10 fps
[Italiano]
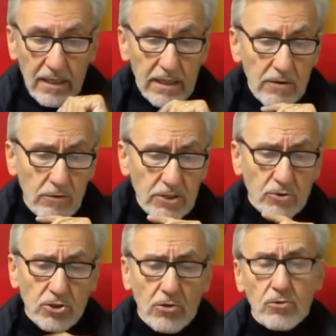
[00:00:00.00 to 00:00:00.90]
In
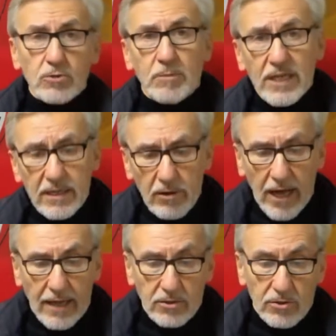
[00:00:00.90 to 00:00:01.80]
questo gioco
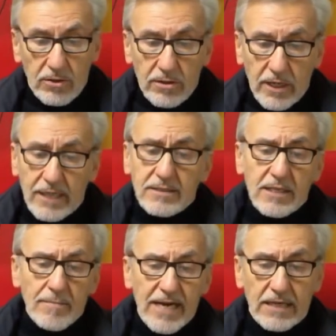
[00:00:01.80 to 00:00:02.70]
spericolato
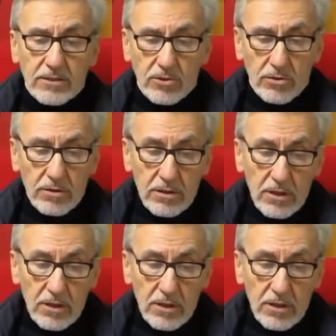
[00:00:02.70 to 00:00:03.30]
Renzi è maestro.